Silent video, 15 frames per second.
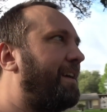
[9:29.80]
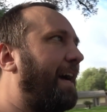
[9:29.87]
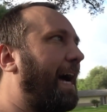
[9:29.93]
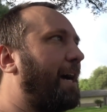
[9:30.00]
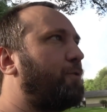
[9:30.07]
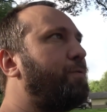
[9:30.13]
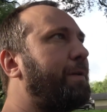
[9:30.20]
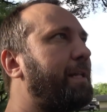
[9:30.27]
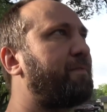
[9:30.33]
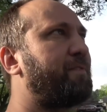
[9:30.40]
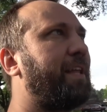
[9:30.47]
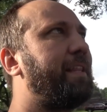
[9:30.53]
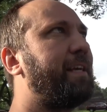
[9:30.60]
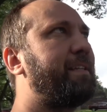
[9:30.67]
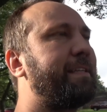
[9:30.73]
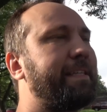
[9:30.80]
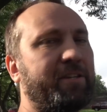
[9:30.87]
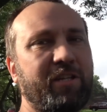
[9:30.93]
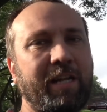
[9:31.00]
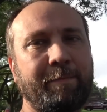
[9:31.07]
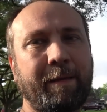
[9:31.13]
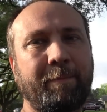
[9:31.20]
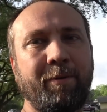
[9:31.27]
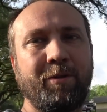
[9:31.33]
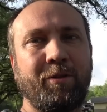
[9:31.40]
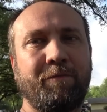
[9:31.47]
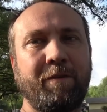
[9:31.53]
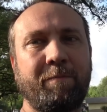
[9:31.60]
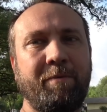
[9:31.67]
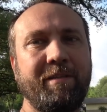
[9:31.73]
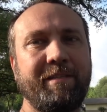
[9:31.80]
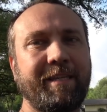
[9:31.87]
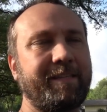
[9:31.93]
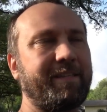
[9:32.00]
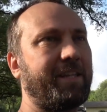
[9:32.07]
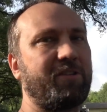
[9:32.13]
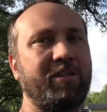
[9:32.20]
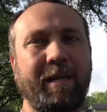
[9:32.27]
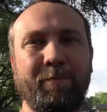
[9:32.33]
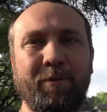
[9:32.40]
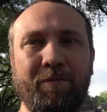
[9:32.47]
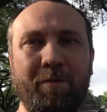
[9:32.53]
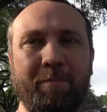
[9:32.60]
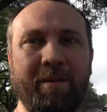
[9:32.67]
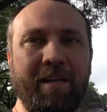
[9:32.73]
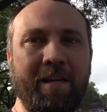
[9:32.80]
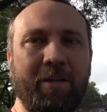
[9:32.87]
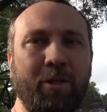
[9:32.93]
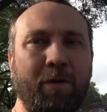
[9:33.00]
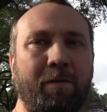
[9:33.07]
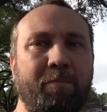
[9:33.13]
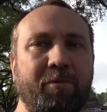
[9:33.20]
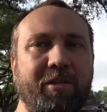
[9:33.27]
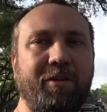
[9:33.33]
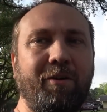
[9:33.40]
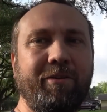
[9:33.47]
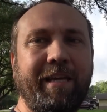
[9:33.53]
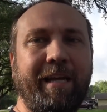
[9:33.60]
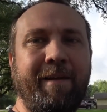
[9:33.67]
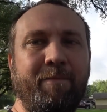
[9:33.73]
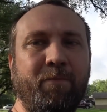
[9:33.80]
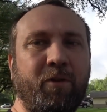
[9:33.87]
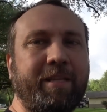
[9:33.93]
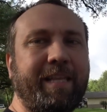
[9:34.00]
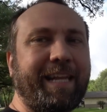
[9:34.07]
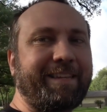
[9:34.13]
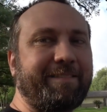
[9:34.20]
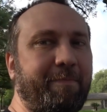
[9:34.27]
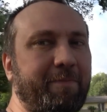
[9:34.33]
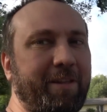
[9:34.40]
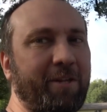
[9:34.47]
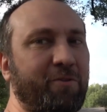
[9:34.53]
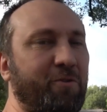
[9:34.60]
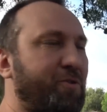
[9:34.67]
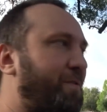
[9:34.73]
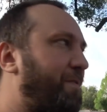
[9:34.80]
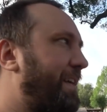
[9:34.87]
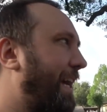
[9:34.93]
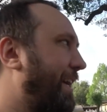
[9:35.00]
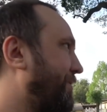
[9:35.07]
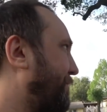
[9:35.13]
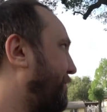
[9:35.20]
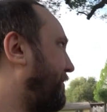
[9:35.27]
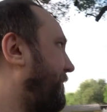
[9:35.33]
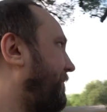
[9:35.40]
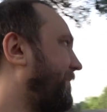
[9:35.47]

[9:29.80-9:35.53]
akurat wtedy, gdy zaczynam jakby nowy biznes, zaczynam nową, nową przygodę, to teraz mam tak dużo wyjazdów.